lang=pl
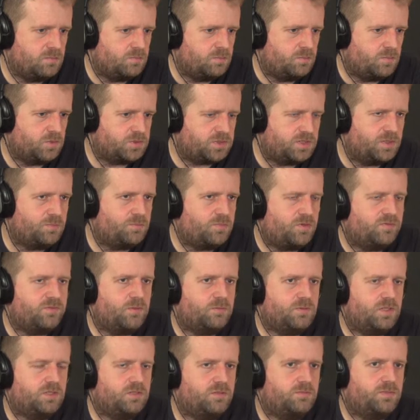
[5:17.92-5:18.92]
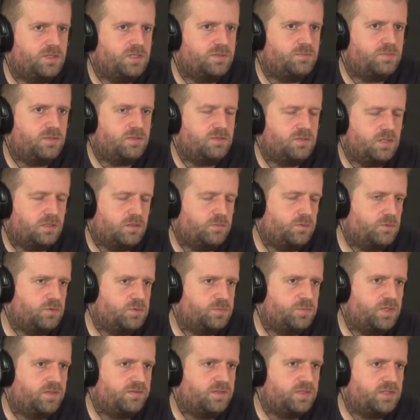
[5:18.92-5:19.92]
postępował na, dobre, na dobrą
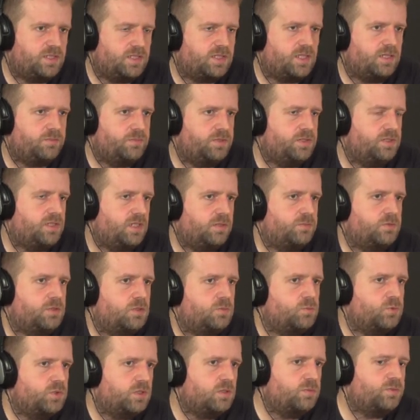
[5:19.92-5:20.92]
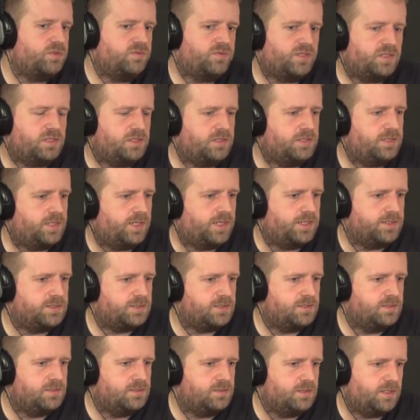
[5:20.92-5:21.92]
sprawę, tak jakby, jakby to był jego prywatny interes.
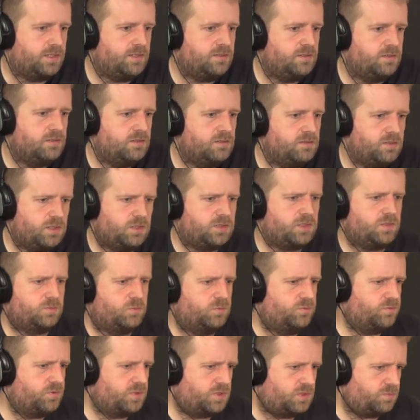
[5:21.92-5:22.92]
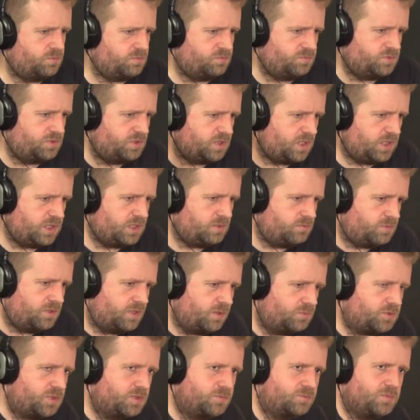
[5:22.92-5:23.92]
Nie? Tyle się mówi, że przydaliby
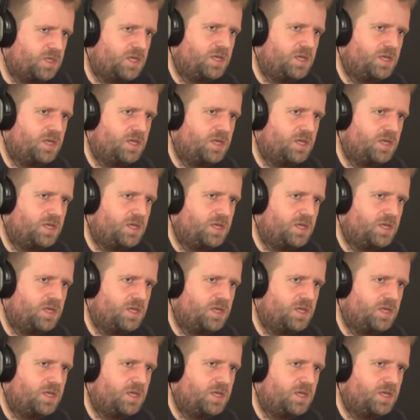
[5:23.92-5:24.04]
nam się